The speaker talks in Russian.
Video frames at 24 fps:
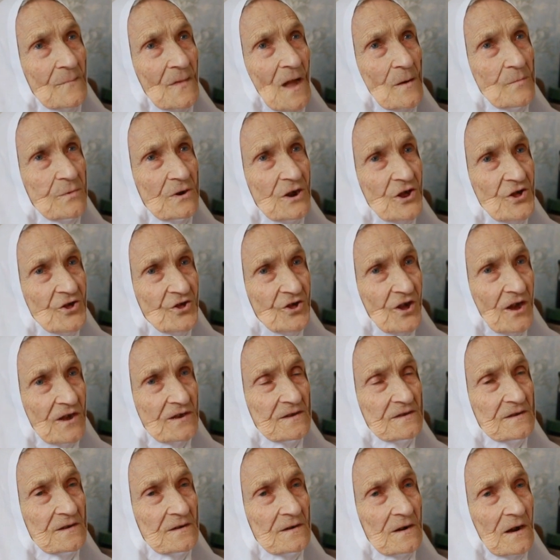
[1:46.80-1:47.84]

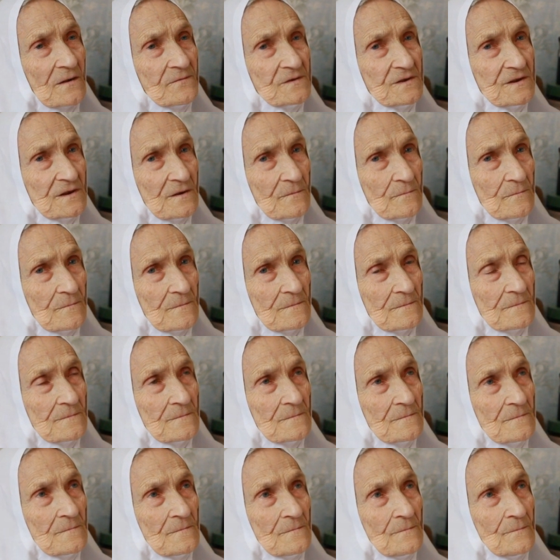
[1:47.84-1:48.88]
обращается ко всем,
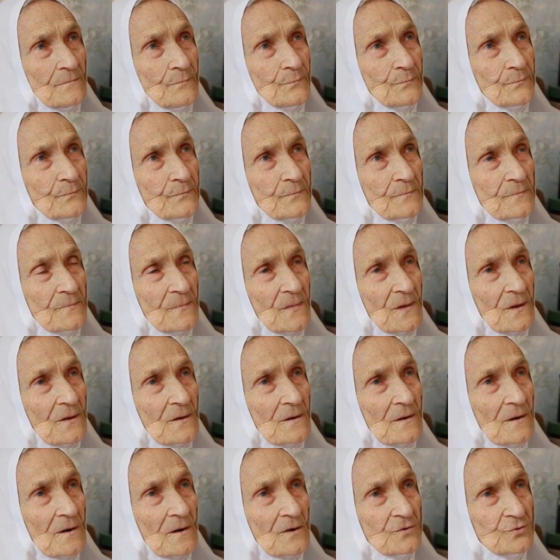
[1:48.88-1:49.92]

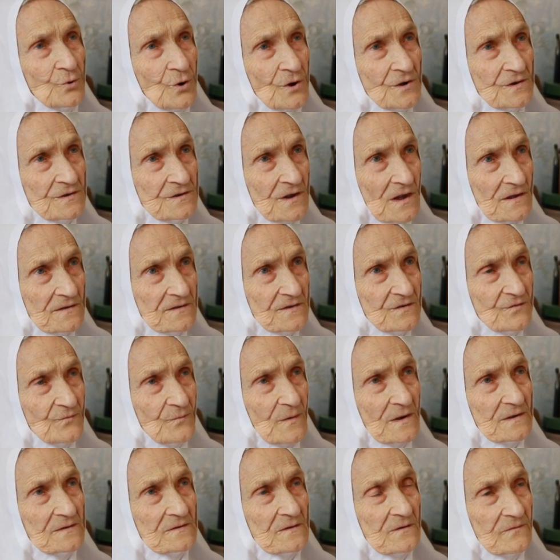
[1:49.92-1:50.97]
кто остался в
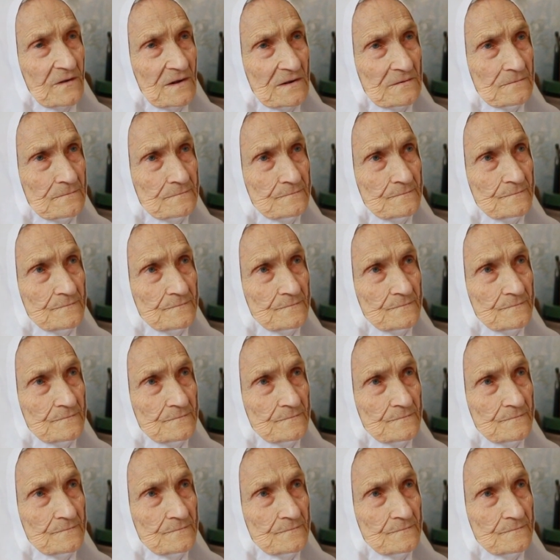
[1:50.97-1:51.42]
Москве,